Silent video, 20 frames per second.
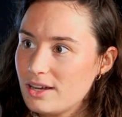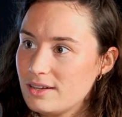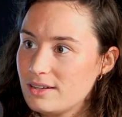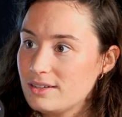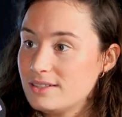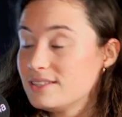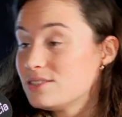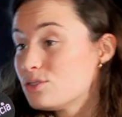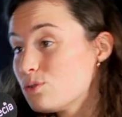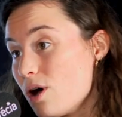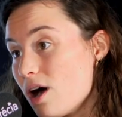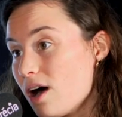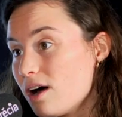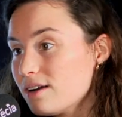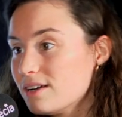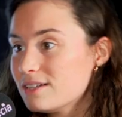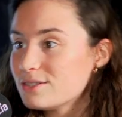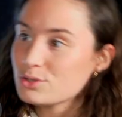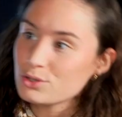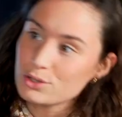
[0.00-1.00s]

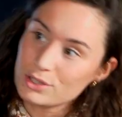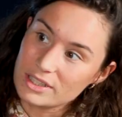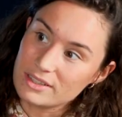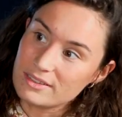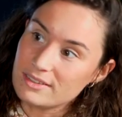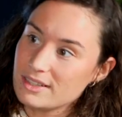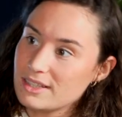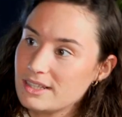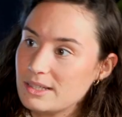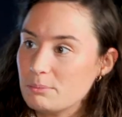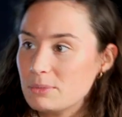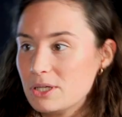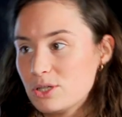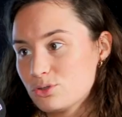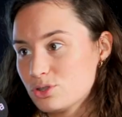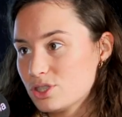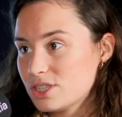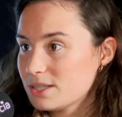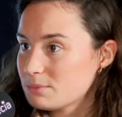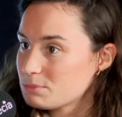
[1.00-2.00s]
l'histoire, la société et
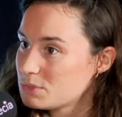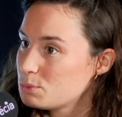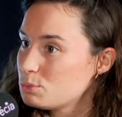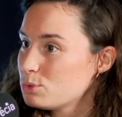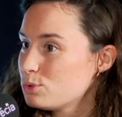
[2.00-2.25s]
mélanger un petit